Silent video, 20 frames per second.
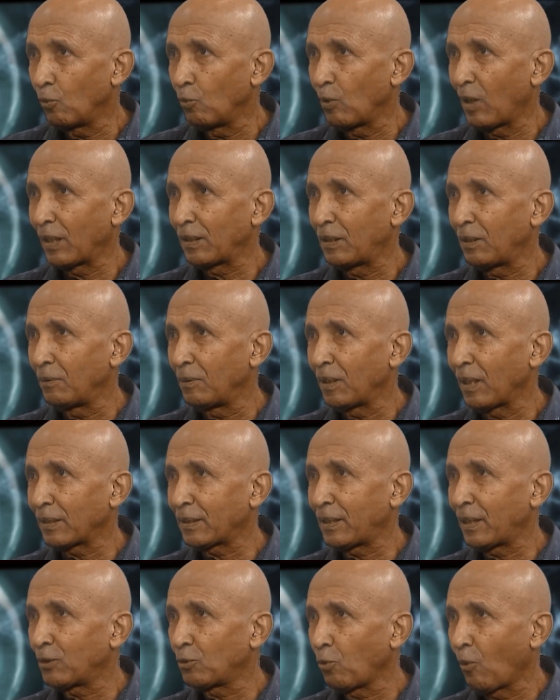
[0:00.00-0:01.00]
una actividad
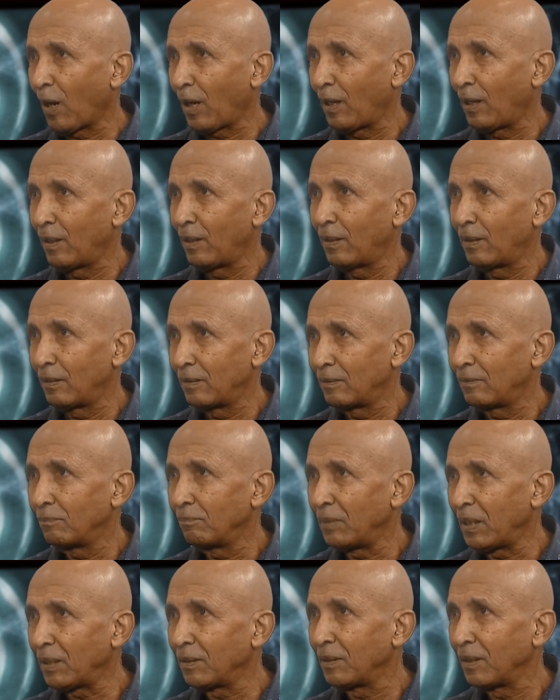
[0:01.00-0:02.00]
sexual
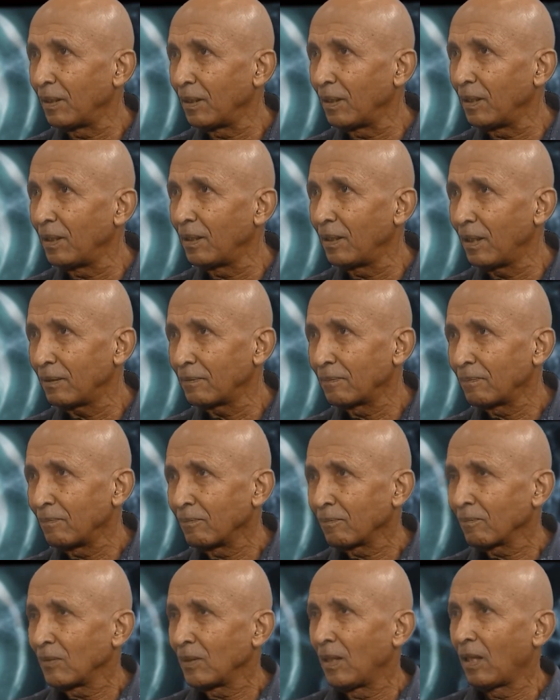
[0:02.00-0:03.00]
bien dirigida,
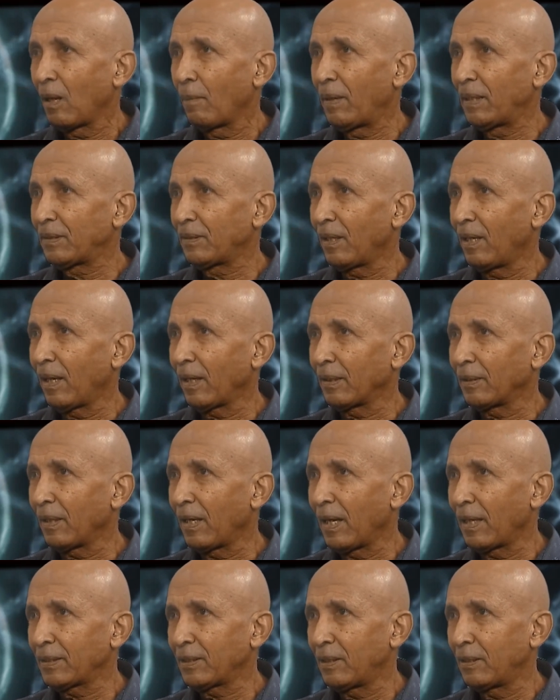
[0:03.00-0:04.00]
la mente es la que
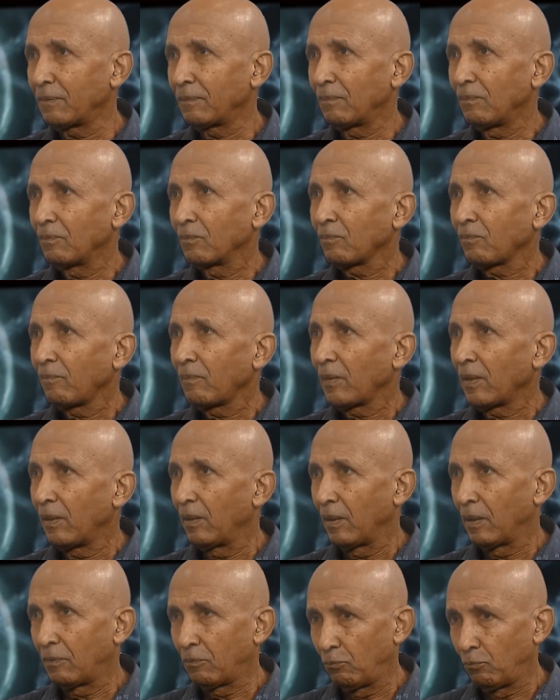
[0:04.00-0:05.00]
te hace
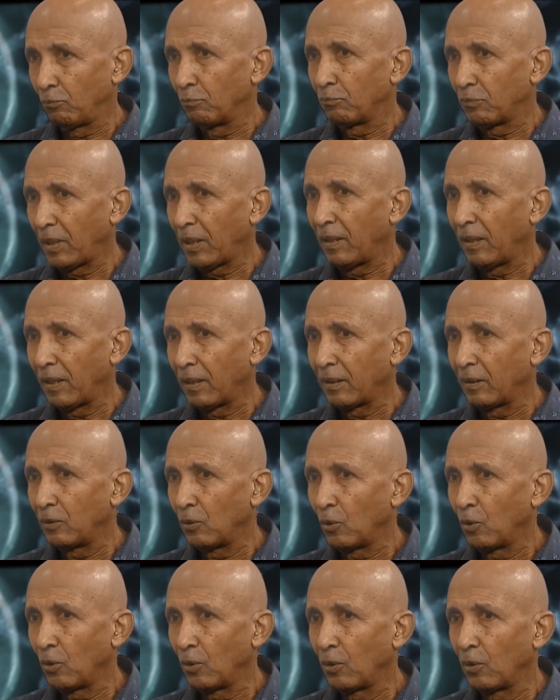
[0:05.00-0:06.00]
eh,
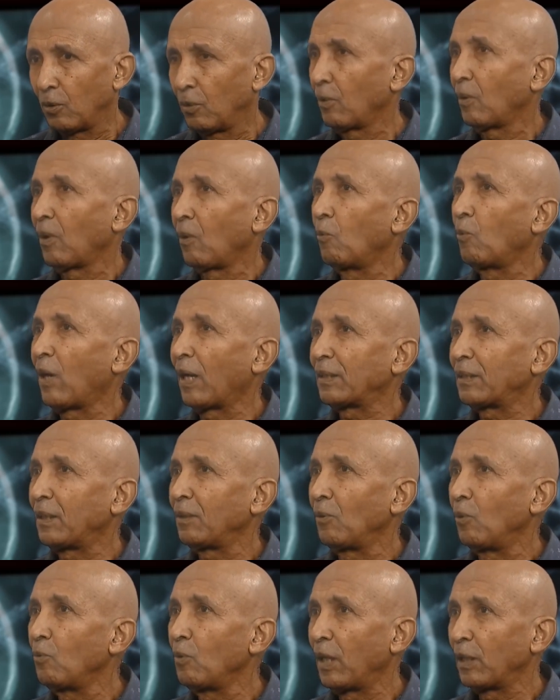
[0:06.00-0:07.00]
tener una,
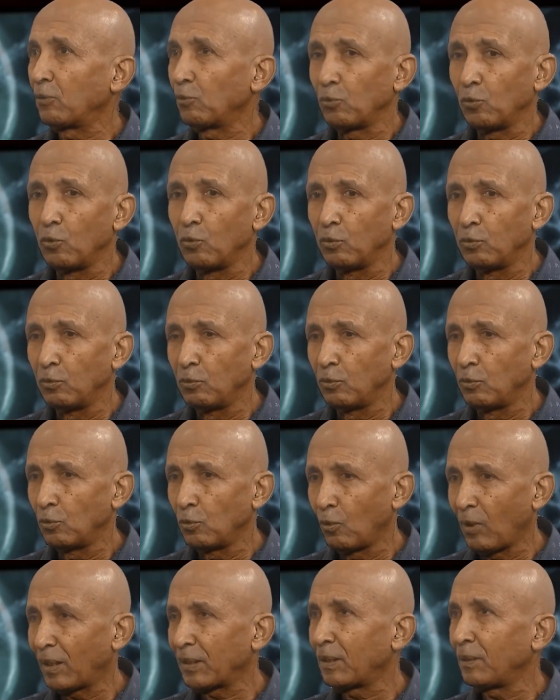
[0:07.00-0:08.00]

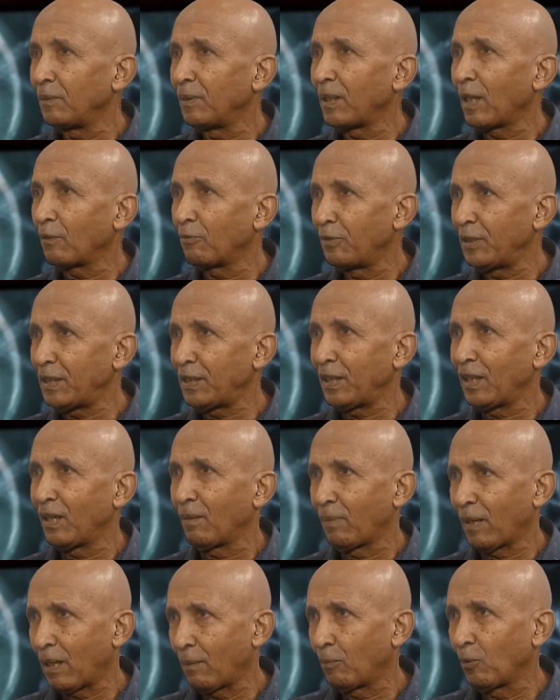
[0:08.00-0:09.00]
una actividad
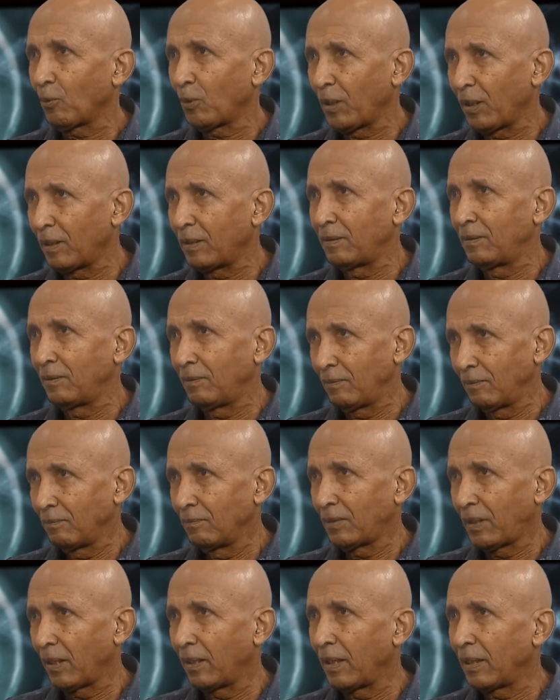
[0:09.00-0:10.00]
física para poder
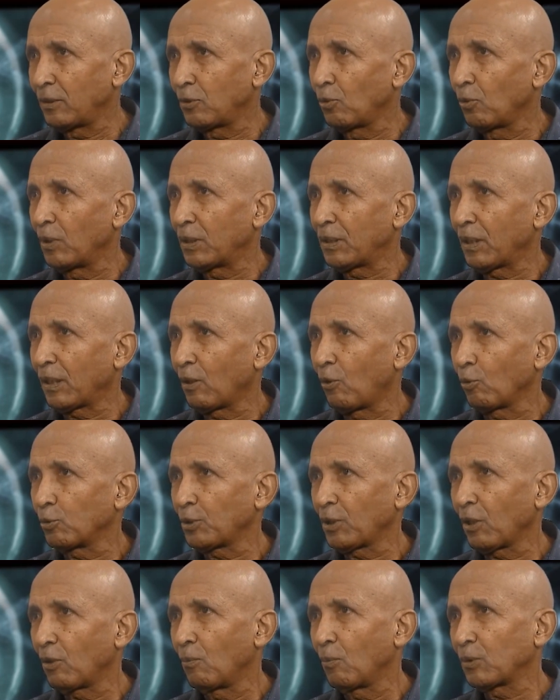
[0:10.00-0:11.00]
tener todas esas
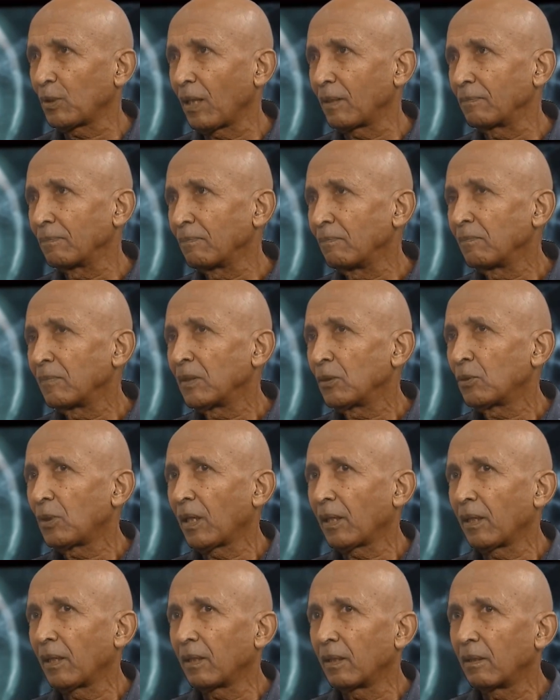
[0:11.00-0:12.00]
cosas como tal. O
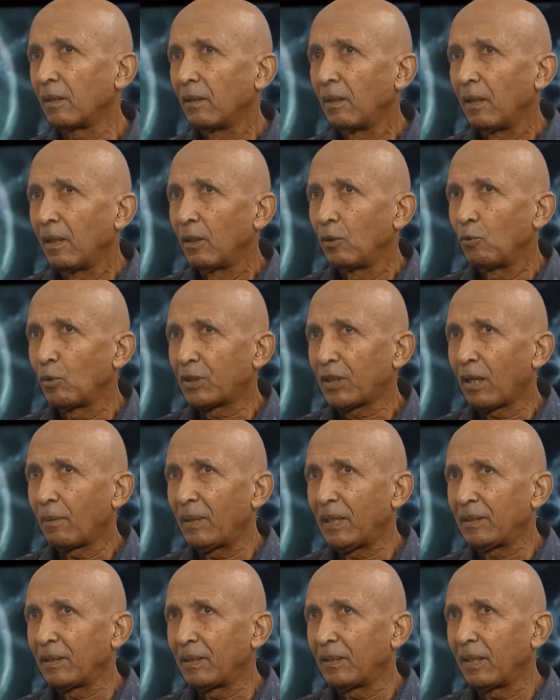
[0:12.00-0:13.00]
sea que nuestra
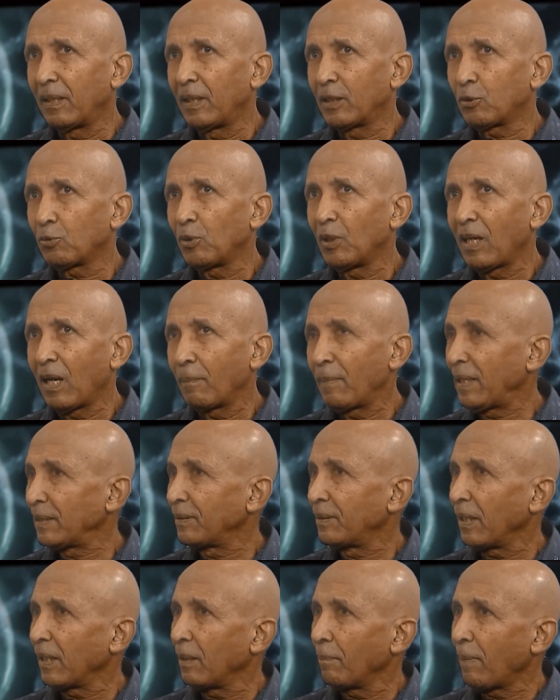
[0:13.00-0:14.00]
mente tiene eso. ¿Y la
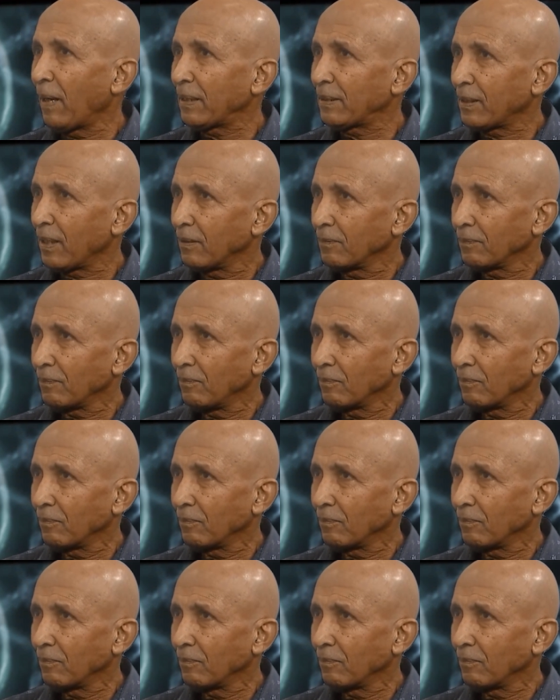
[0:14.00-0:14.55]
mente qué pasa?